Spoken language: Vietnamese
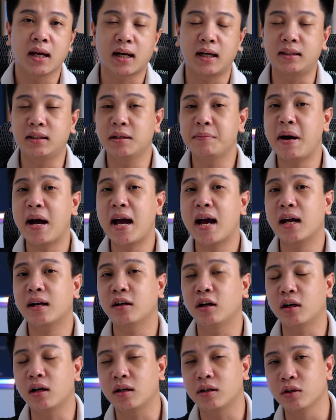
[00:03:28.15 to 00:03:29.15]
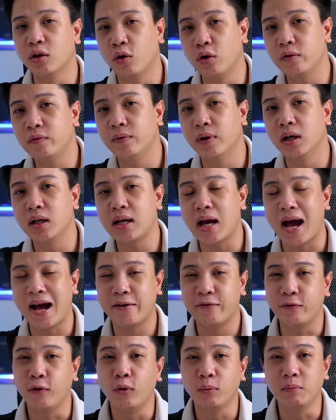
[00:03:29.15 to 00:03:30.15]
Cái thứ ba đó là đối với
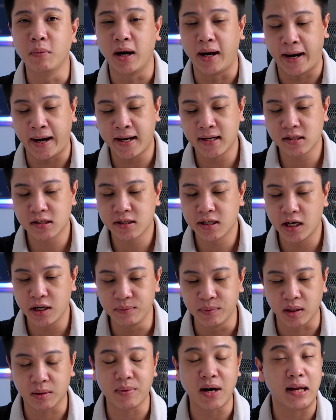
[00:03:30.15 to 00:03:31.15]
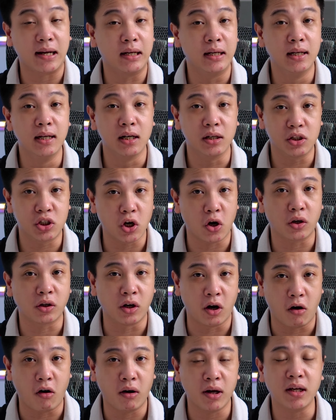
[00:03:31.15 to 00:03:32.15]
iPhone mười S khi mà các bạn lựa chọn
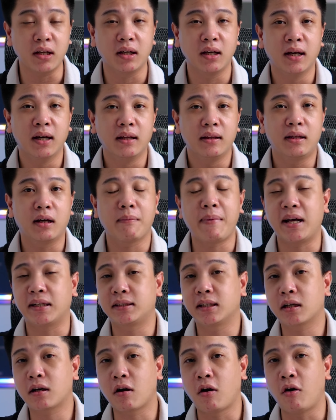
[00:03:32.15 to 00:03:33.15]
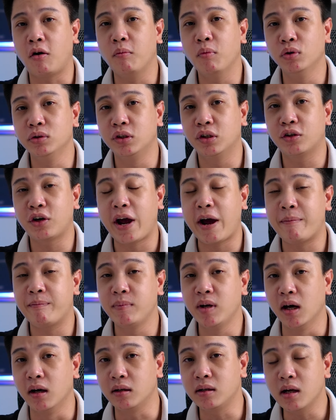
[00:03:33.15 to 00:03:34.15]
nó ấy, thì các bạn sẽ có bộ nhớ
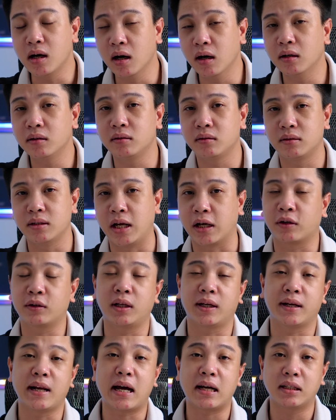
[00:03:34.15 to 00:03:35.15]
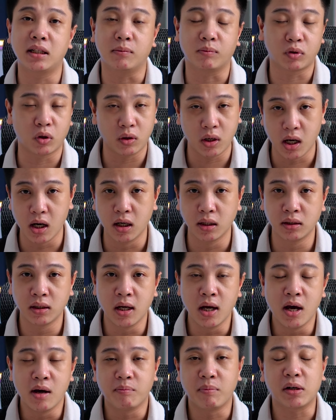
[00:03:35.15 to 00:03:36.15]
RAM lớn hơn để có thể đa nhiệm tốt hơn.
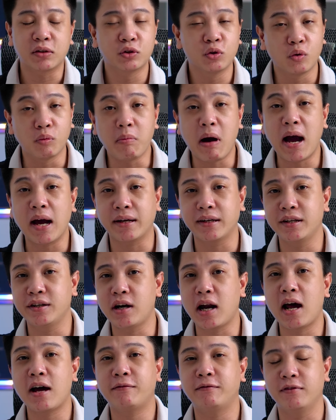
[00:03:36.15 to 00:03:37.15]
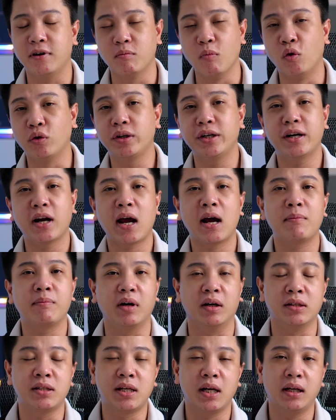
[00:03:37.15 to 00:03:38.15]
Mặc dù ba gi-ga-bai RAM và bốn gi-ga-bai RAM
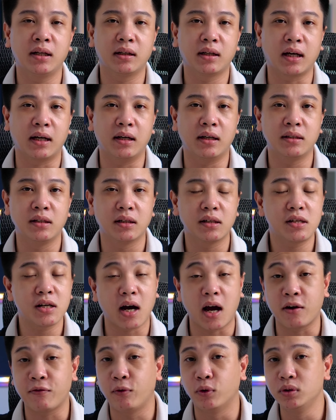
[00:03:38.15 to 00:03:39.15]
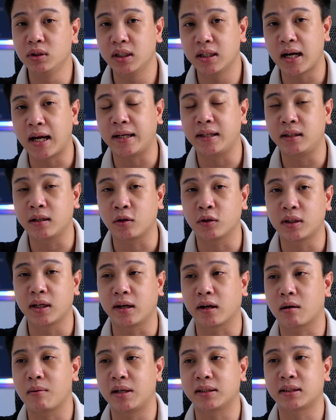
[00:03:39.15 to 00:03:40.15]
ở trên cái những chiếc iPhone như thế này thì có thể
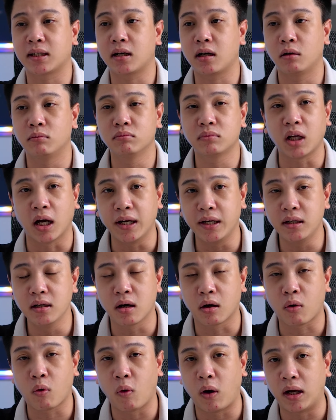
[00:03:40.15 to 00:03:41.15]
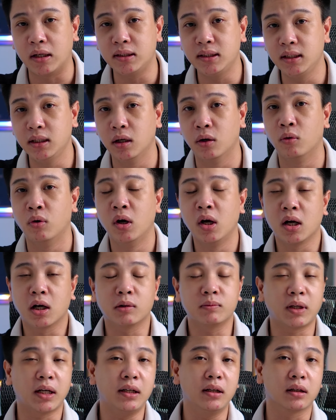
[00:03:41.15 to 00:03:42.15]
là các bạn sẽ không thấy được quá nhiều,
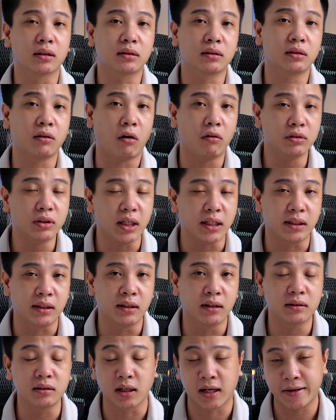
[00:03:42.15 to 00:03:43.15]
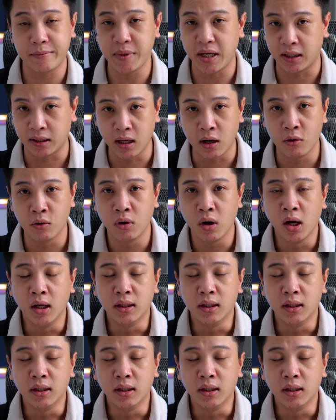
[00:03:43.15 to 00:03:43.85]
không thấy được rõ rệt những sự khác biệt đâu.